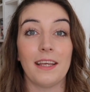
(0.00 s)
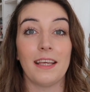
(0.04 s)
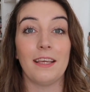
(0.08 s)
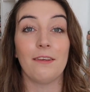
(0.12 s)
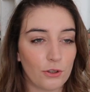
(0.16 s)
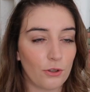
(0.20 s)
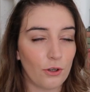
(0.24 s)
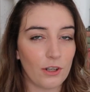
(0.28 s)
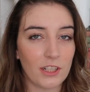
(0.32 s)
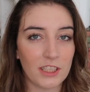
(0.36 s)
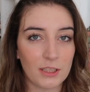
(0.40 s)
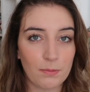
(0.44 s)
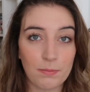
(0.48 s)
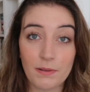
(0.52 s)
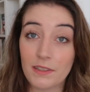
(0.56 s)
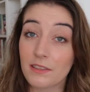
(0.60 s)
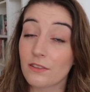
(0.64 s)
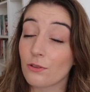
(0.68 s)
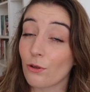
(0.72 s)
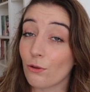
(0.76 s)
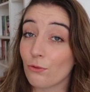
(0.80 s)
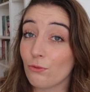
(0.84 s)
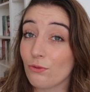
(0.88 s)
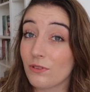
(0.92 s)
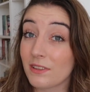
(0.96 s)
Je l'explique
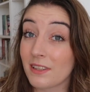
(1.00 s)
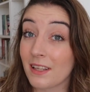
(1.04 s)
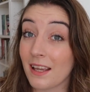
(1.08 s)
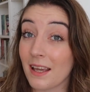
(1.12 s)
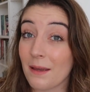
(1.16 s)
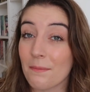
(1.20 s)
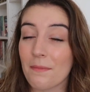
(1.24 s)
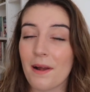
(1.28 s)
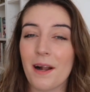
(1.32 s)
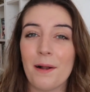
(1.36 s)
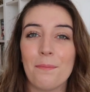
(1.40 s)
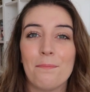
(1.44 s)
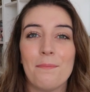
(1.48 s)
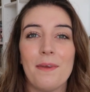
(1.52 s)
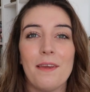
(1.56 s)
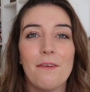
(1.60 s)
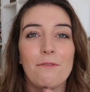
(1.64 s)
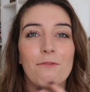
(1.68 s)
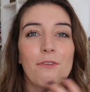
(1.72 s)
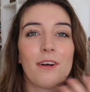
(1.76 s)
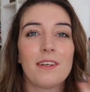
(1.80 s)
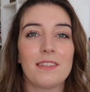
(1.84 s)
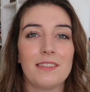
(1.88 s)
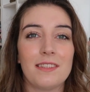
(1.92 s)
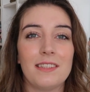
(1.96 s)
sans doute très mal, mais
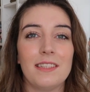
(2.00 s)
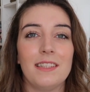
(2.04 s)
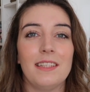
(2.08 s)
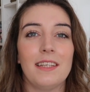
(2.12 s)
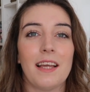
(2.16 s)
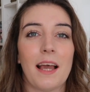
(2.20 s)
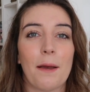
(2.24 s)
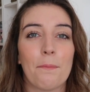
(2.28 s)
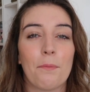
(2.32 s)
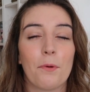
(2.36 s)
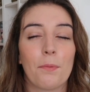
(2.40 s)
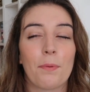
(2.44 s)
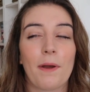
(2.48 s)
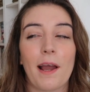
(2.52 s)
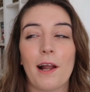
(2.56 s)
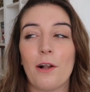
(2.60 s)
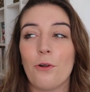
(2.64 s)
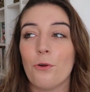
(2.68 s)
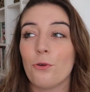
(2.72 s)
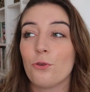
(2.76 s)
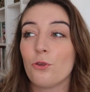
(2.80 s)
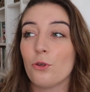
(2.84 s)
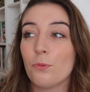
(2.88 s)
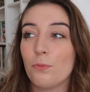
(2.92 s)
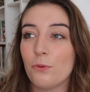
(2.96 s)
voici à peu près
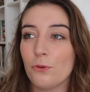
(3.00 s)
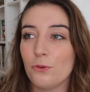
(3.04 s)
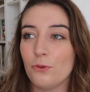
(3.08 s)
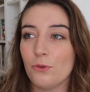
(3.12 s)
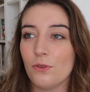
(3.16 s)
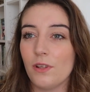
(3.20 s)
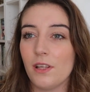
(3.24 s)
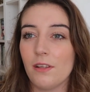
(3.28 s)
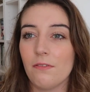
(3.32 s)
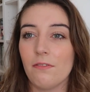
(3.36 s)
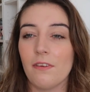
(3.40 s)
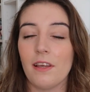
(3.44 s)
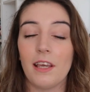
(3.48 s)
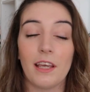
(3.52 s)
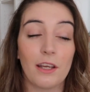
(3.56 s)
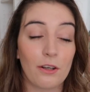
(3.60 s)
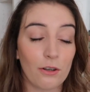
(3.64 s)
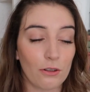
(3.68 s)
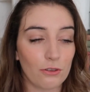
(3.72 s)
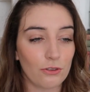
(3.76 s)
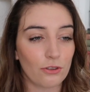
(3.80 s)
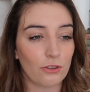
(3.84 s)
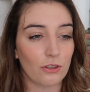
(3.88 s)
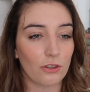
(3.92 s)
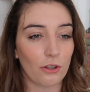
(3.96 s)
le topo du livre. Et
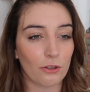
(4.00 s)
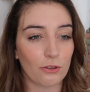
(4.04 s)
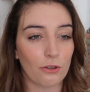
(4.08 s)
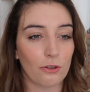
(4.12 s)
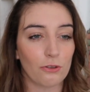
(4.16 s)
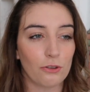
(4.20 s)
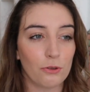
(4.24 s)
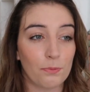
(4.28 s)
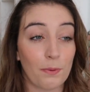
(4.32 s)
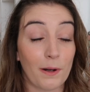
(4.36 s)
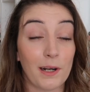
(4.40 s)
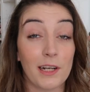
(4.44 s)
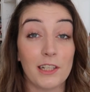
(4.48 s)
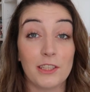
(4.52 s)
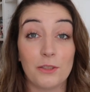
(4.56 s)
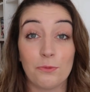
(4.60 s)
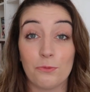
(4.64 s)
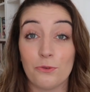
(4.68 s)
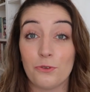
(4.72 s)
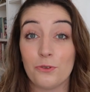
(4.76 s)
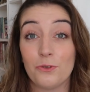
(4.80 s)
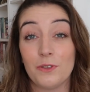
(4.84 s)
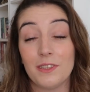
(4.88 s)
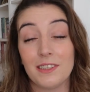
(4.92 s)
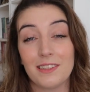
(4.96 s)
quand j'en ai entendu parler, je
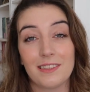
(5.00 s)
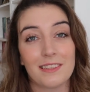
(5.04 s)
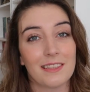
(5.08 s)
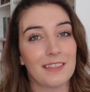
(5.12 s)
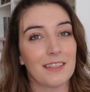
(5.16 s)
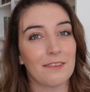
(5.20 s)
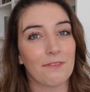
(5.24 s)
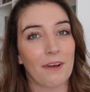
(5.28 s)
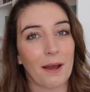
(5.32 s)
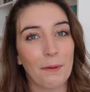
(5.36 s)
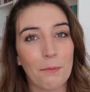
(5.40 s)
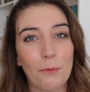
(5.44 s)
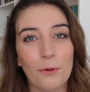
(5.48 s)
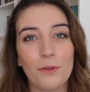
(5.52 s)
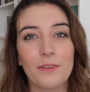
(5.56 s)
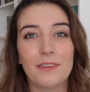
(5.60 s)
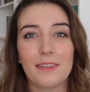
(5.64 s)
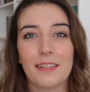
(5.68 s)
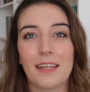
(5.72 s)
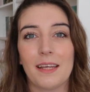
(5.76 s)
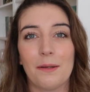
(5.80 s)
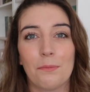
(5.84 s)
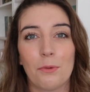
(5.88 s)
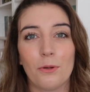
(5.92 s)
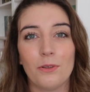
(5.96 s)
me suis dit que c'était vraiment une
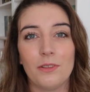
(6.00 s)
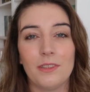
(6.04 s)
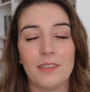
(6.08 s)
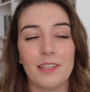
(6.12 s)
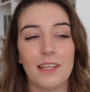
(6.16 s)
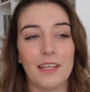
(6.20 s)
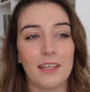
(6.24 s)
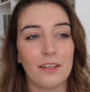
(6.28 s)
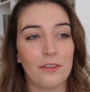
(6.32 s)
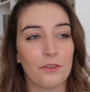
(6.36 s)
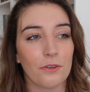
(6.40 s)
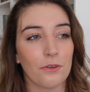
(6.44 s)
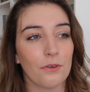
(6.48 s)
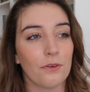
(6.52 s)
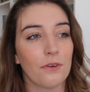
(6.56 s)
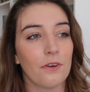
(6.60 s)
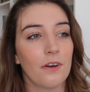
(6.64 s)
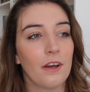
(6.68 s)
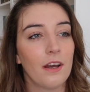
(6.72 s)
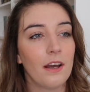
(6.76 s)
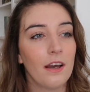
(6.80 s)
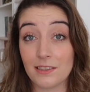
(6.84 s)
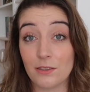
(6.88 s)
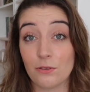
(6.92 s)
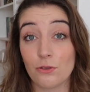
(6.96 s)
très bonne idée que
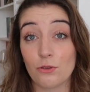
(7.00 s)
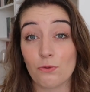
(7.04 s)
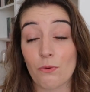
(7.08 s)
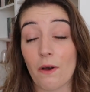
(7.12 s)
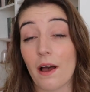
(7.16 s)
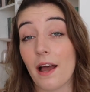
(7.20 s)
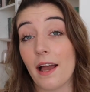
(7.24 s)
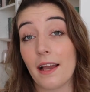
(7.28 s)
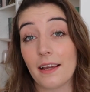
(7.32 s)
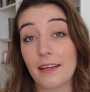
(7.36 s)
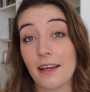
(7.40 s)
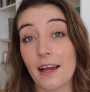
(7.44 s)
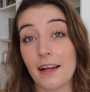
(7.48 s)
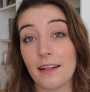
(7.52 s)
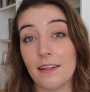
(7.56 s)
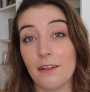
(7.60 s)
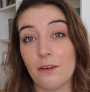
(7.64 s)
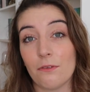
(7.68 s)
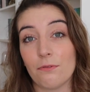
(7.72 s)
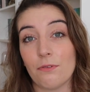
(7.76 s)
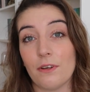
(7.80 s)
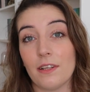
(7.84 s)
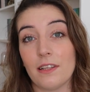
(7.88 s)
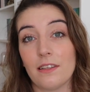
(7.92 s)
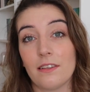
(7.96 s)
les saisons soient incarnées
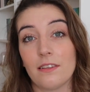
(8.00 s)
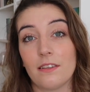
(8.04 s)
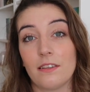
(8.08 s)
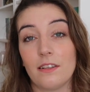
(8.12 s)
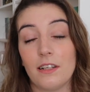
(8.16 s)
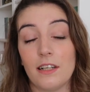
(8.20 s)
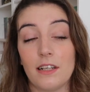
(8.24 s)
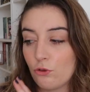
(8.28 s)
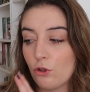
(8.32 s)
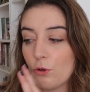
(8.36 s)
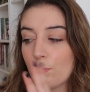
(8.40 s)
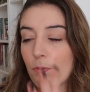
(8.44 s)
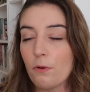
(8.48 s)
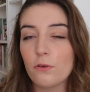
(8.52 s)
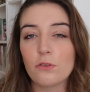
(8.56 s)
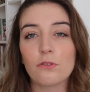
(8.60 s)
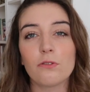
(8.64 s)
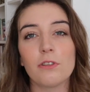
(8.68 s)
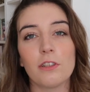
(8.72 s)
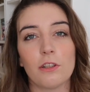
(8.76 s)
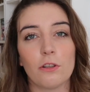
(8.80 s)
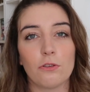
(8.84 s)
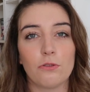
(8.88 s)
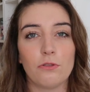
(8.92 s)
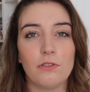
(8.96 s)
en fait. Donc je pense
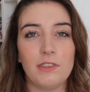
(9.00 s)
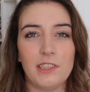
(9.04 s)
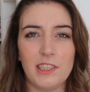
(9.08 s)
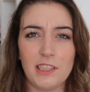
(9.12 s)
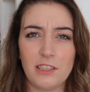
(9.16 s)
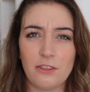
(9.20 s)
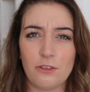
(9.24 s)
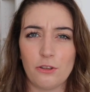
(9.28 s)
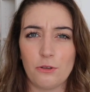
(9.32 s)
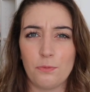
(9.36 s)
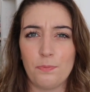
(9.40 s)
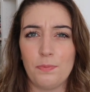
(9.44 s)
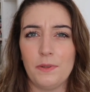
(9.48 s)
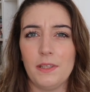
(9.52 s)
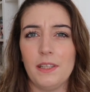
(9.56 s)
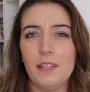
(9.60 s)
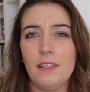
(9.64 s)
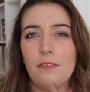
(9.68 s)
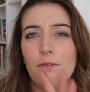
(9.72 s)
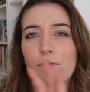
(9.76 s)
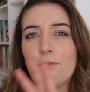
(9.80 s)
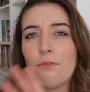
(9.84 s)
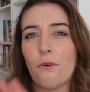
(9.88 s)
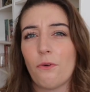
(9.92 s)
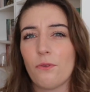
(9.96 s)
qu'on est dans une
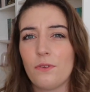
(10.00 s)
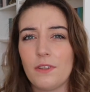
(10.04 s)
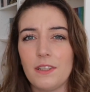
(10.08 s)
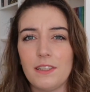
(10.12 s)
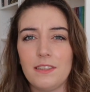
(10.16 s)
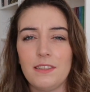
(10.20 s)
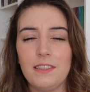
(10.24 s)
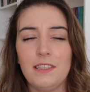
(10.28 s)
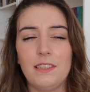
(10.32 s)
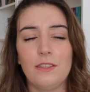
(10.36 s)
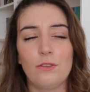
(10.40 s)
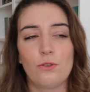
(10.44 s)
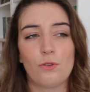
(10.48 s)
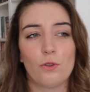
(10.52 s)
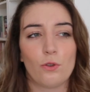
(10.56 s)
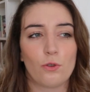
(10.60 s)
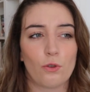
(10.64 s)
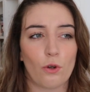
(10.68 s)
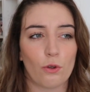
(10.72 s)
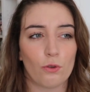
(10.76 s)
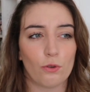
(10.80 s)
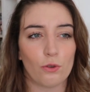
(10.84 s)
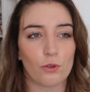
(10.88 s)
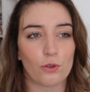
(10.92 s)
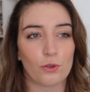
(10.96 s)
dystopie, fantasy, ce
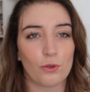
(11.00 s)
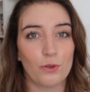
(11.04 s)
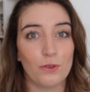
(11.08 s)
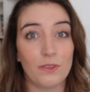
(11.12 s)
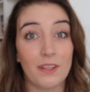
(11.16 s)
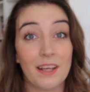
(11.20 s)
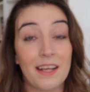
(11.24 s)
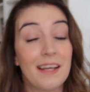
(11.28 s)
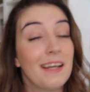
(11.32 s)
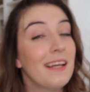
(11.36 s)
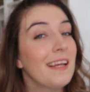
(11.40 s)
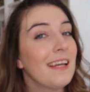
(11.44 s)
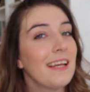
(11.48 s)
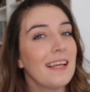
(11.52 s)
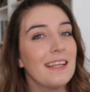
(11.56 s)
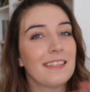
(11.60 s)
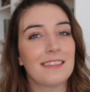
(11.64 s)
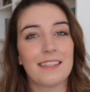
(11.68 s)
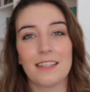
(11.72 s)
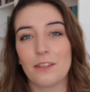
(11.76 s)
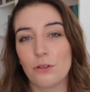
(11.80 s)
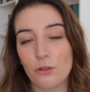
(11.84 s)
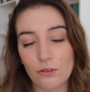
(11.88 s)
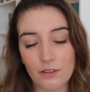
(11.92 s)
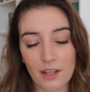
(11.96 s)
genre de choses et
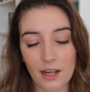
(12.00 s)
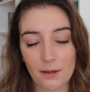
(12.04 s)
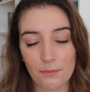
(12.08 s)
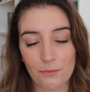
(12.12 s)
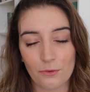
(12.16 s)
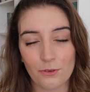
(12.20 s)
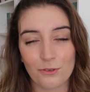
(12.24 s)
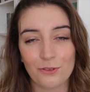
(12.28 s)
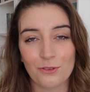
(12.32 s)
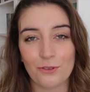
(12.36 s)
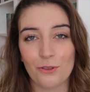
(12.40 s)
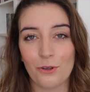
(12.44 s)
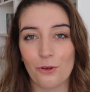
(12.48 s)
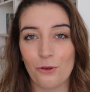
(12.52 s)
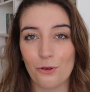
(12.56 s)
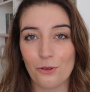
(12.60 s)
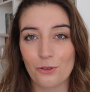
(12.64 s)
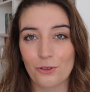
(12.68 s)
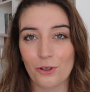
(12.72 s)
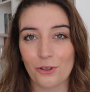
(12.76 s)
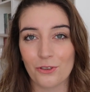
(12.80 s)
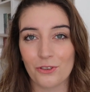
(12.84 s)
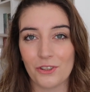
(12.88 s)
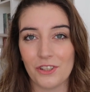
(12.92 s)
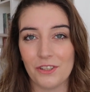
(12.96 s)
c'est totalement
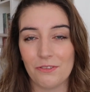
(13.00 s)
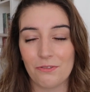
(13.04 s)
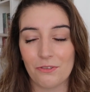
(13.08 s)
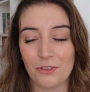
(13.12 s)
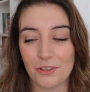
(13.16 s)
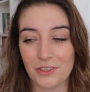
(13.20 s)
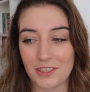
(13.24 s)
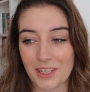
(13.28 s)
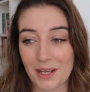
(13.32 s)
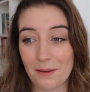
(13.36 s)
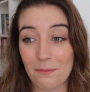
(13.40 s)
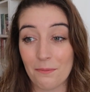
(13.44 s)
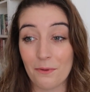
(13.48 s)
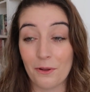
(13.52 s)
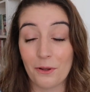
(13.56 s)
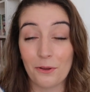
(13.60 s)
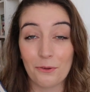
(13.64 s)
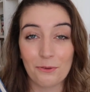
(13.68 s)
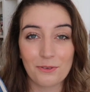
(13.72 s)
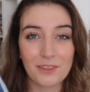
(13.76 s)
le genre de livre que j'aime